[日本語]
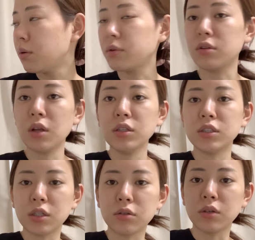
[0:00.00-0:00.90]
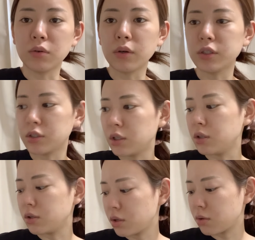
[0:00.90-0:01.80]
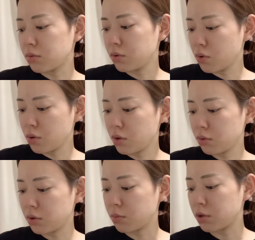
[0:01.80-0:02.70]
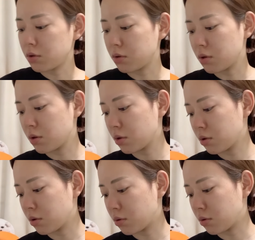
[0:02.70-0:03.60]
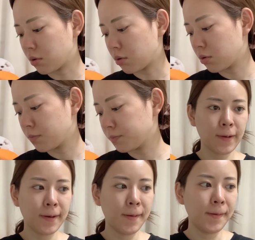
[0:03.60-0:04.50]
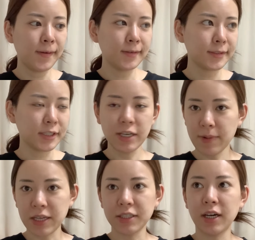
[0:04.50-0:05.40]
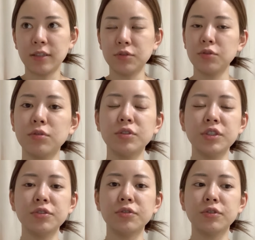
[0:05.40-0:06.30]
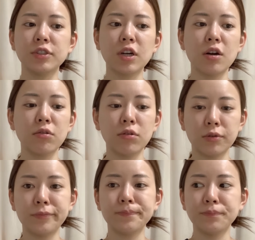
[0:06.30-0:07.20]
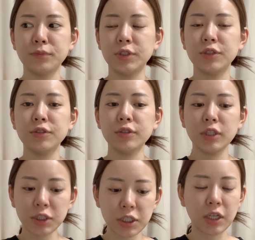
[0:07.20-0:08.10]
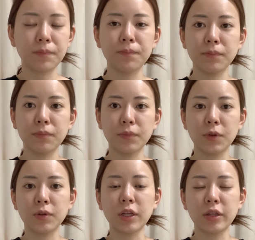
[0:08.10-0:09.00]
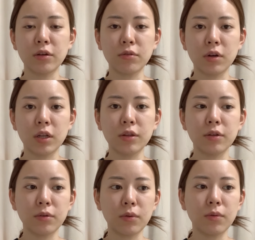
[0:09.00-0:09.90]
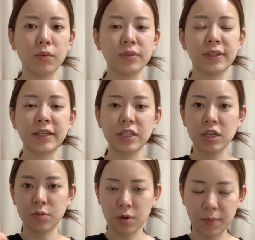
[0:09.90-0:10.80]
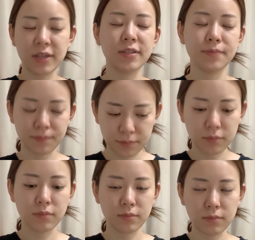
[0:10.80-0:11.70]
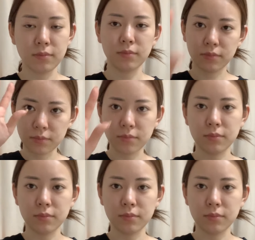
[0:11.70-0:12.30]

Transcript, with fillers: 別に何してくれるわけじゃないんですけど寄り添ってましたね先生次はじゃあうど24時間後の12時にどうなってるのかなっていうのをお伝えしたいと思いま